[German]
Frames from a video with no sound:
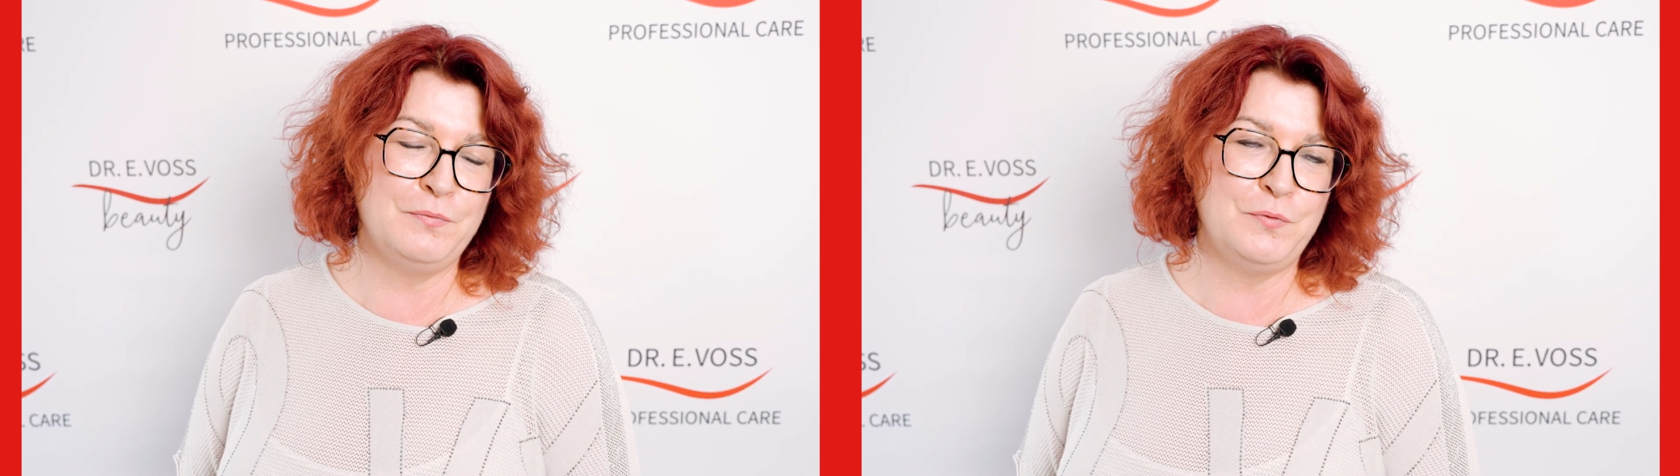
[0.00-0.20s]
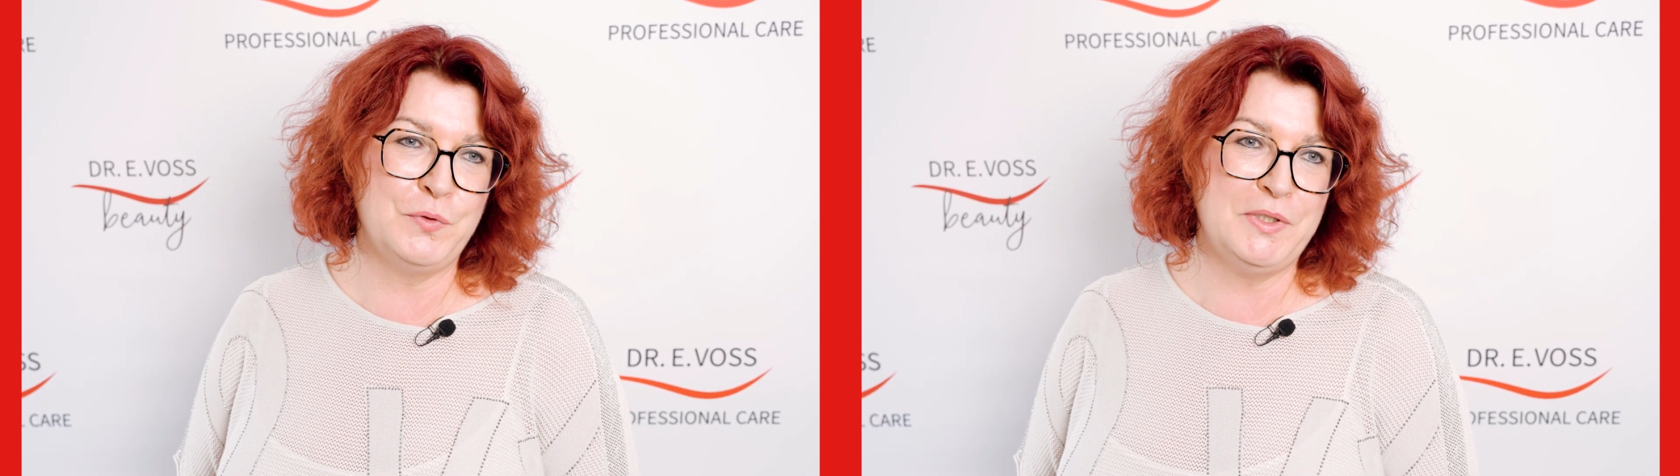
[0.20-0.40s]

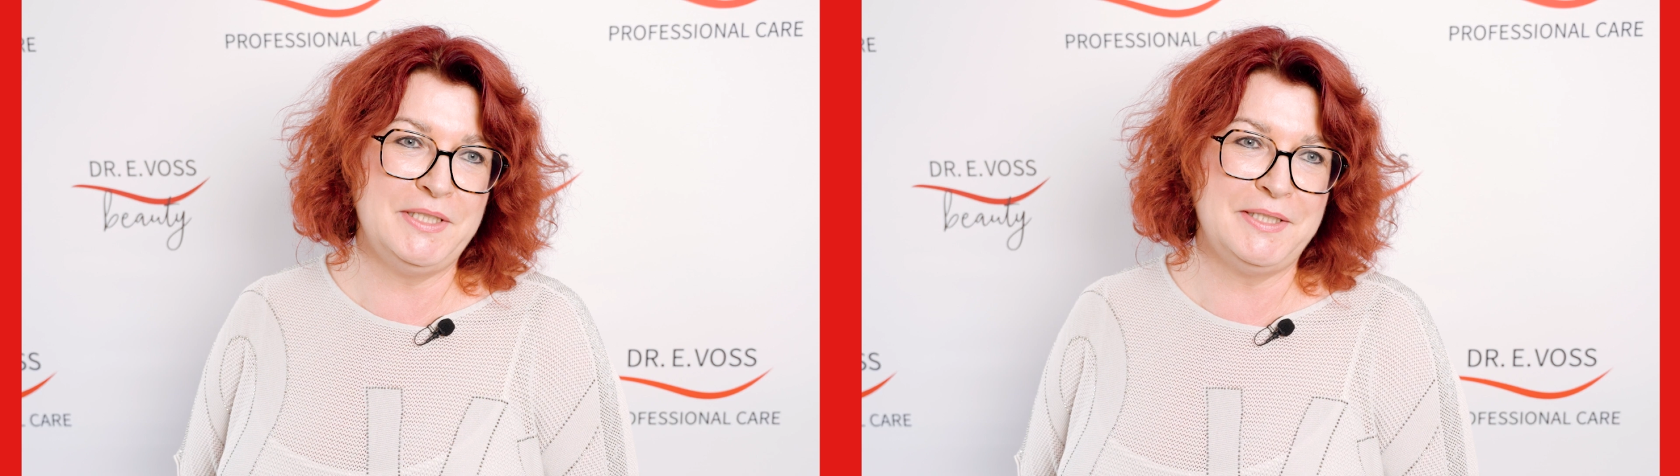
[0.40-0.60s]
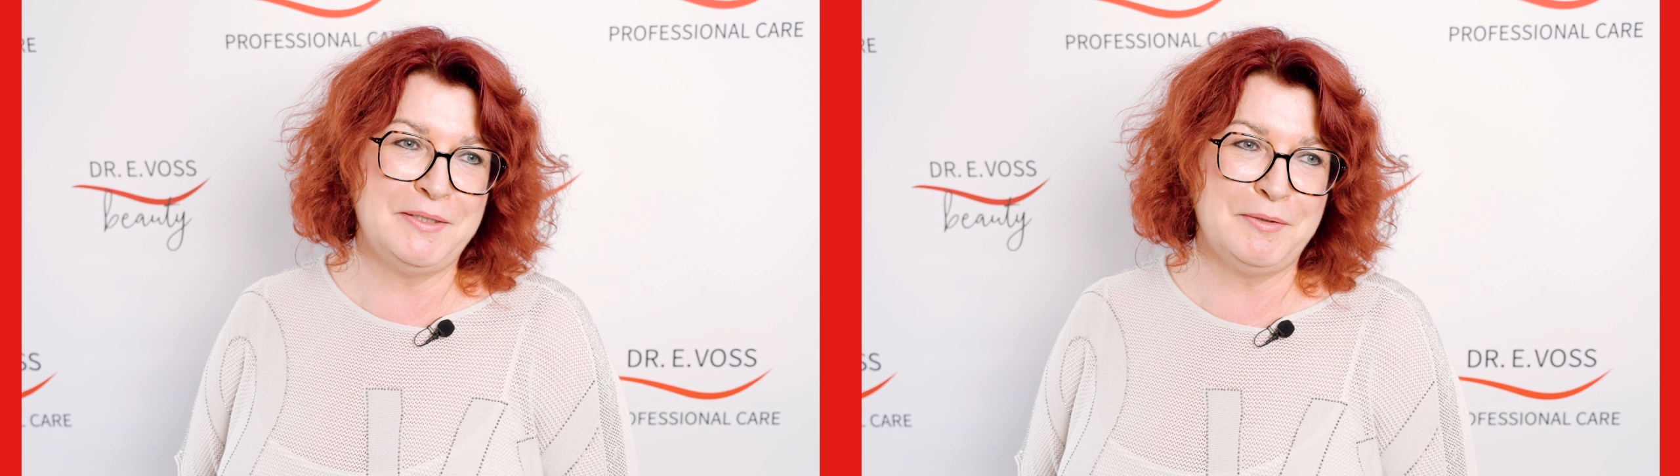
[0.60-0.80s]
für,
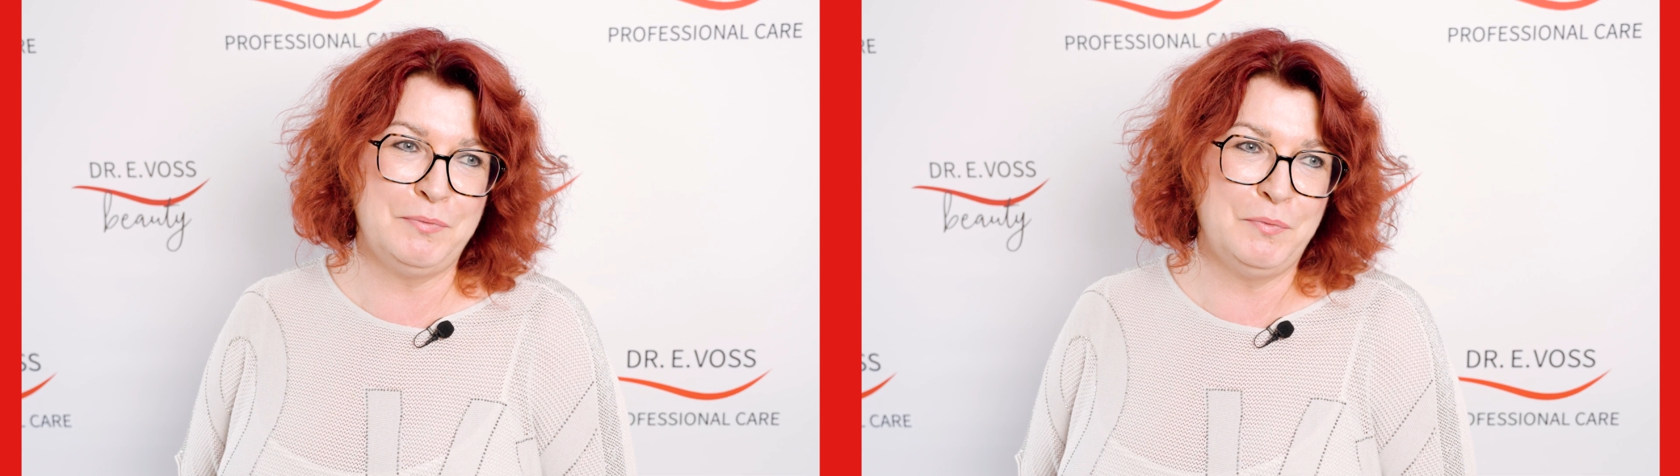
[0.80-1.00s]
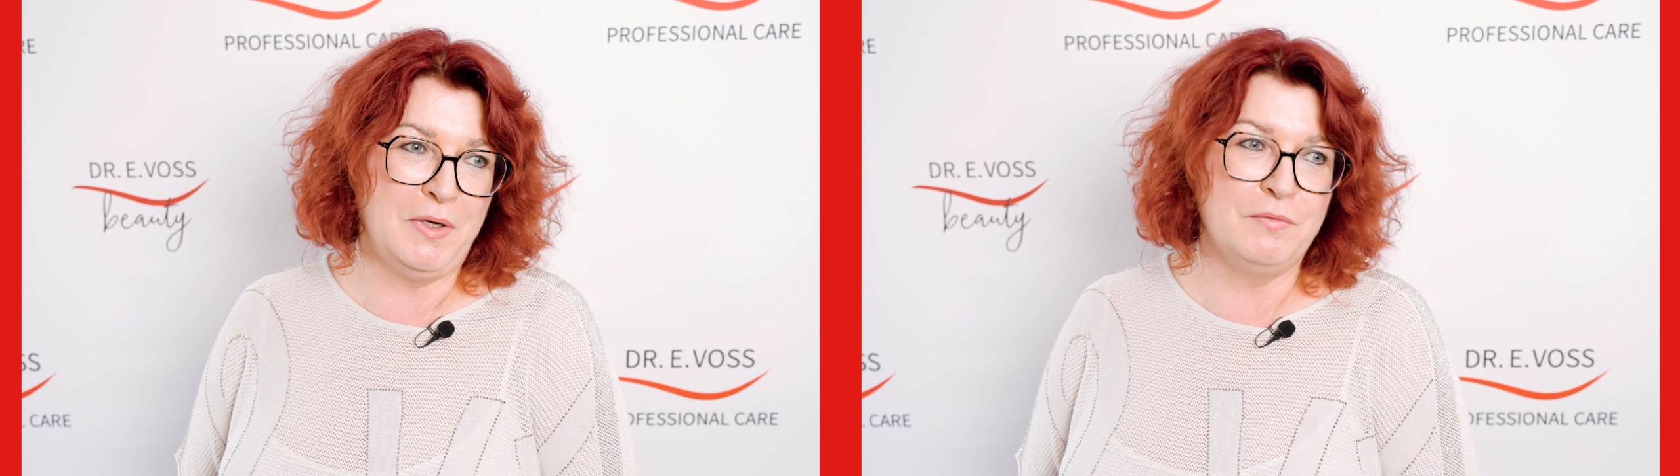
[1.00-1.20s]
die,
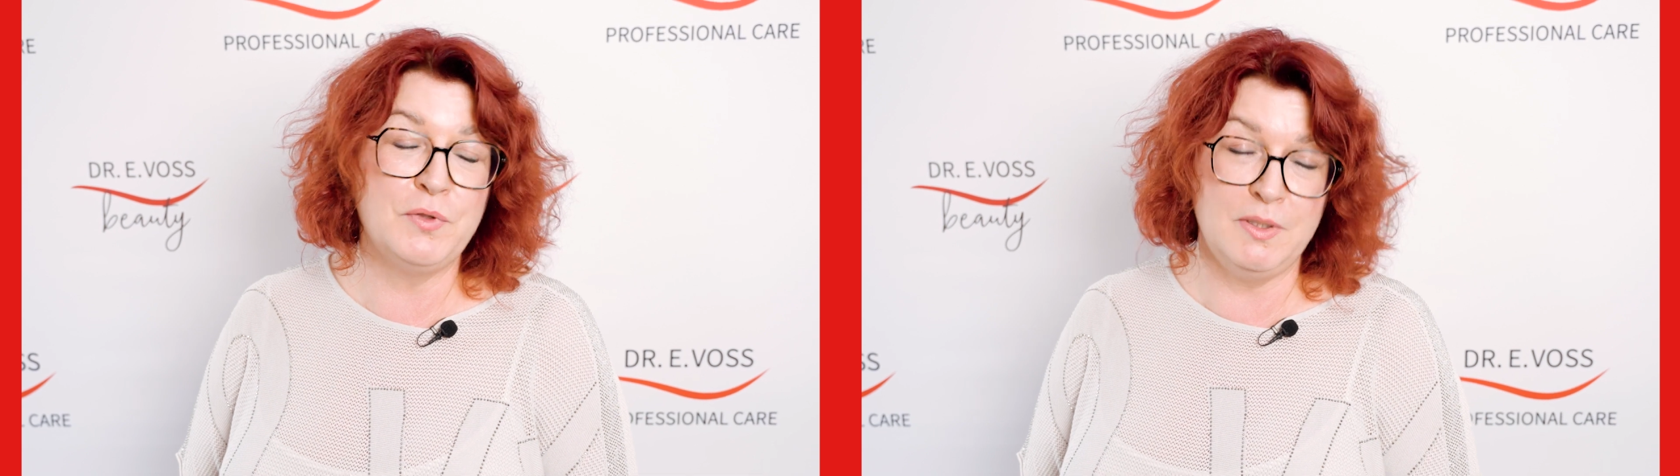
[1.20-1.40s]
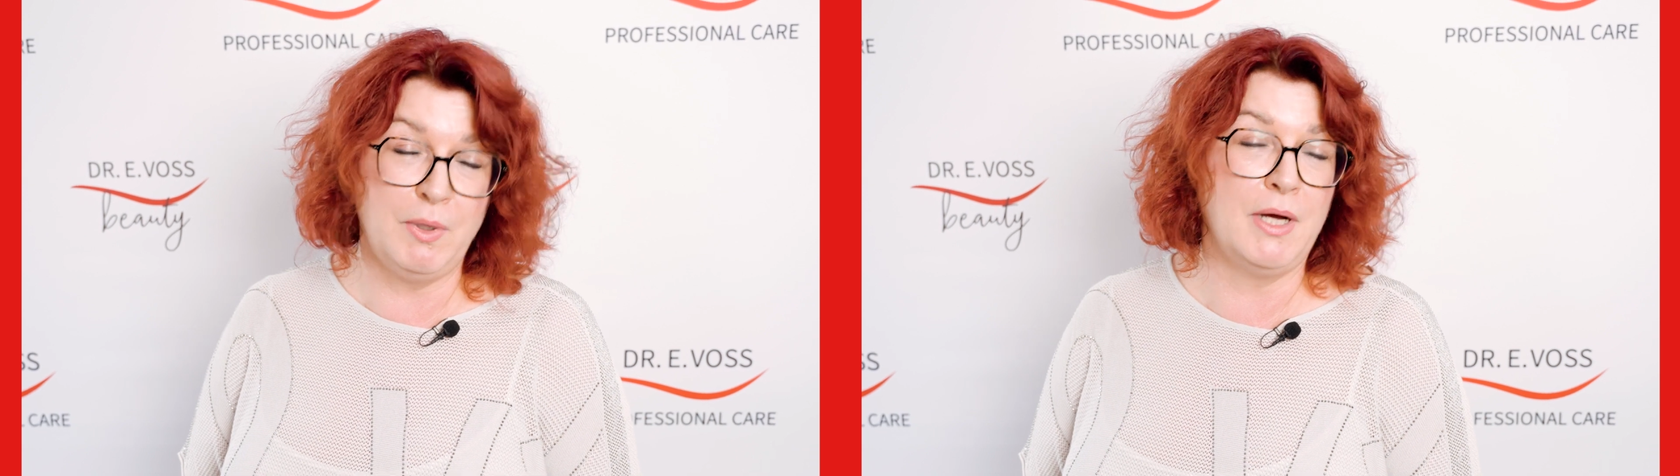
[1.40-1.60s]
ja,
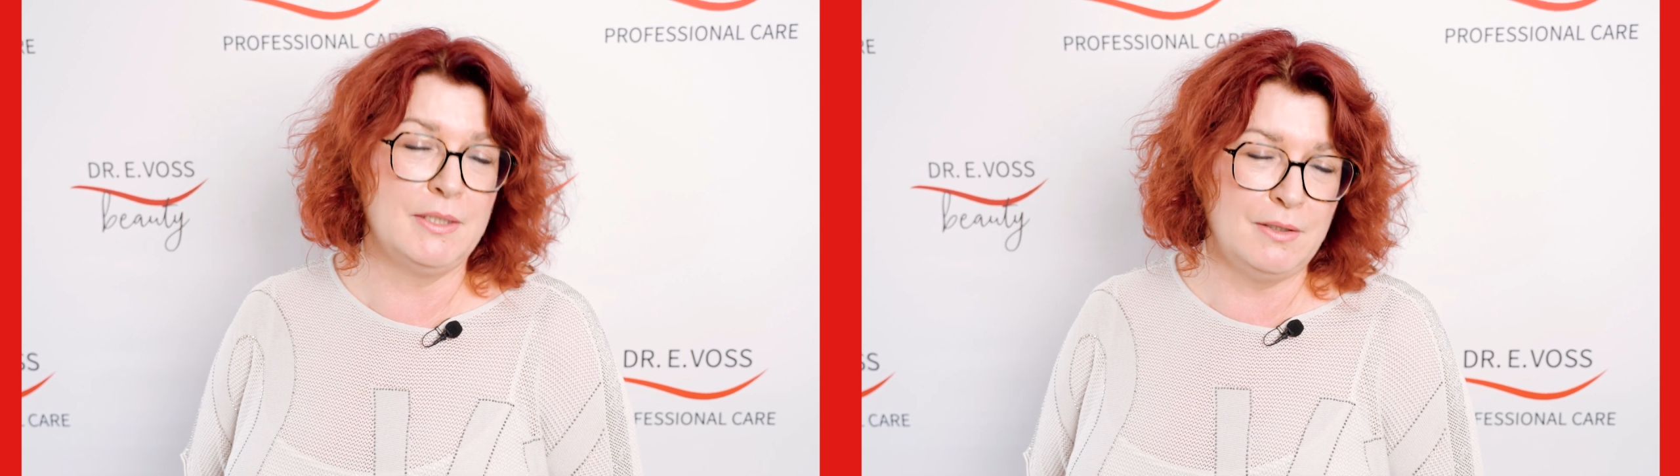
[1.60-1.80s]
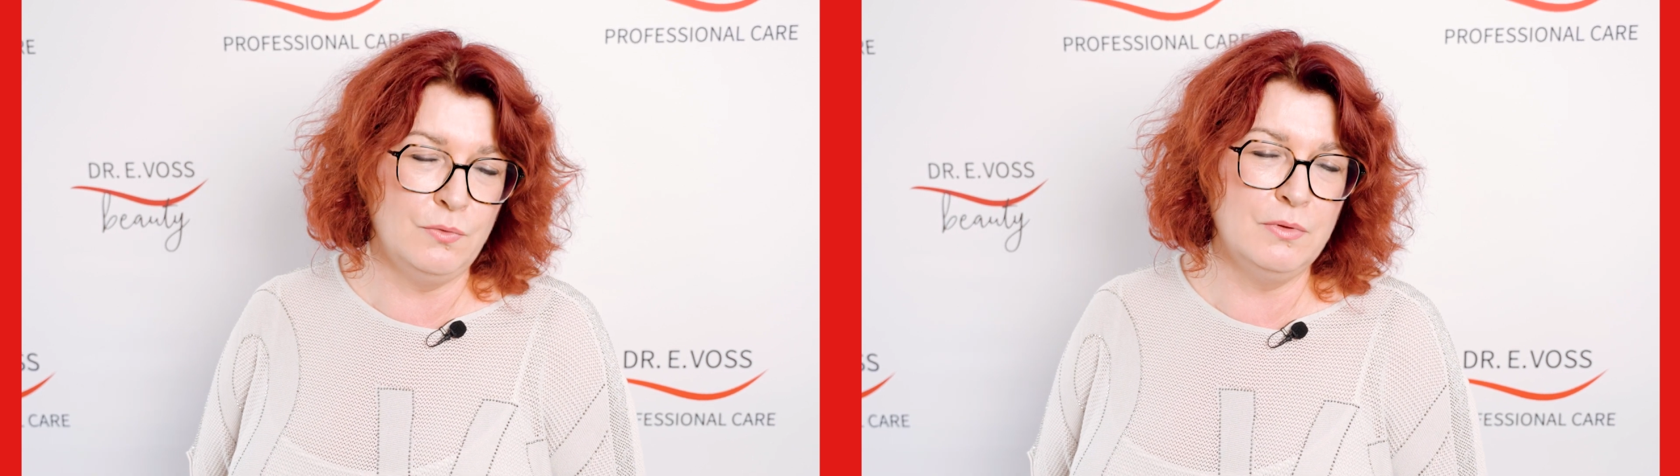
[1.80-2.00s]
für die
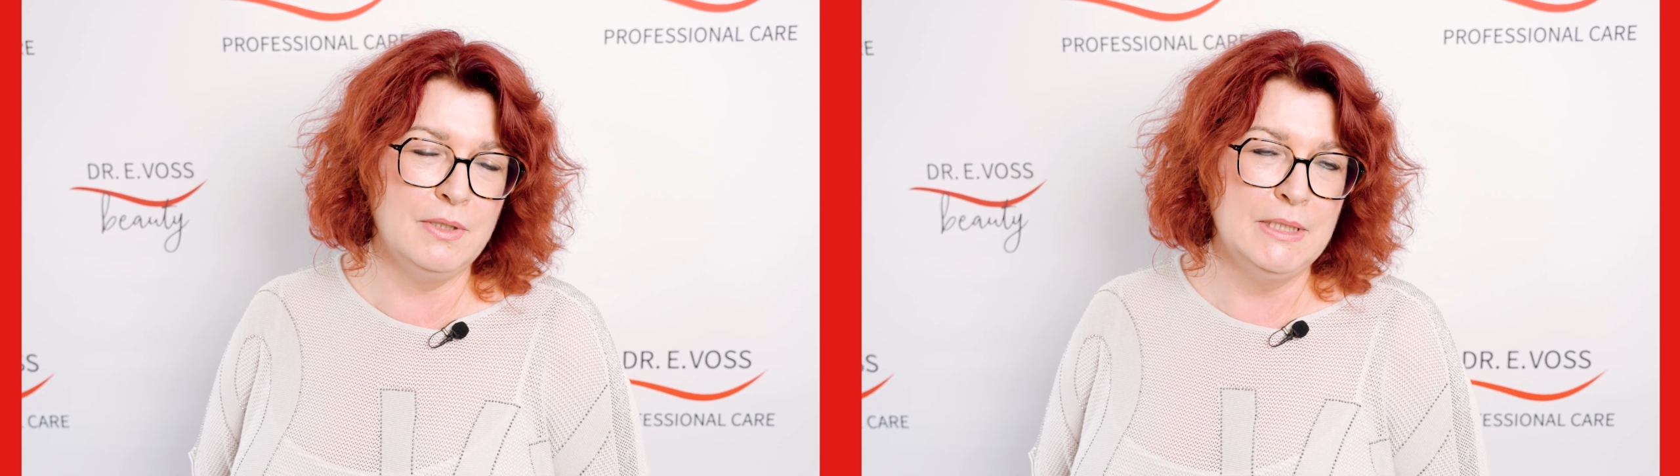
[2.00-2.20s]
Behandlung